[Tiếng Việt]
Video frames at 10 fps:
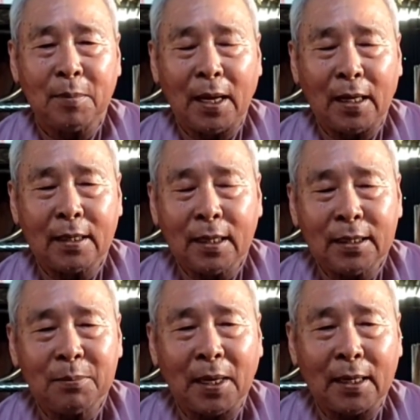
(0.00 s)
mà
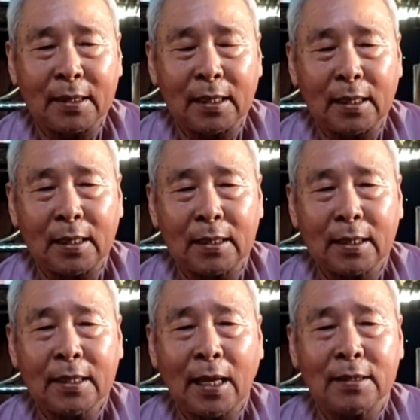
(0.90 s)
khi mà à,
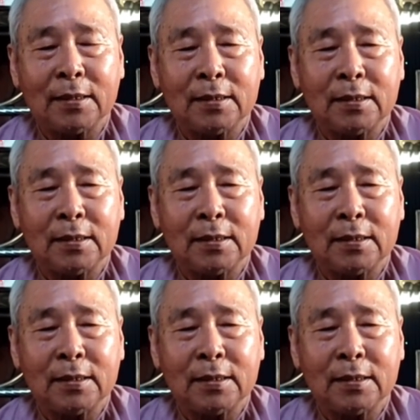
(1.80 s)
cái thân